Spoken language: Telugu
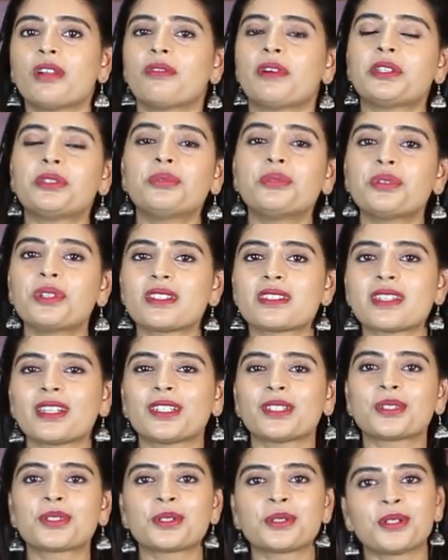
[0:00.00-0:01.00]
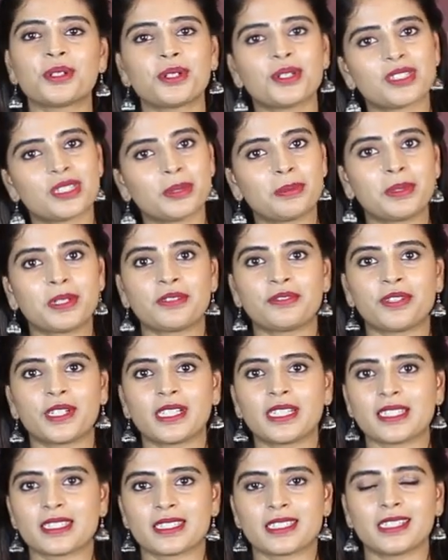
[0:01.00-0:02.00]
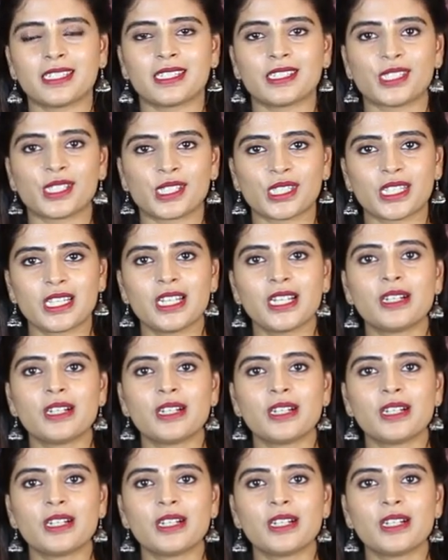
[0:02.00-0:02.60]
వధువు డిజైనర్ స్టూడియో ఈజ్ ద పర్ఫెక్ట్ డెస్టినేషన్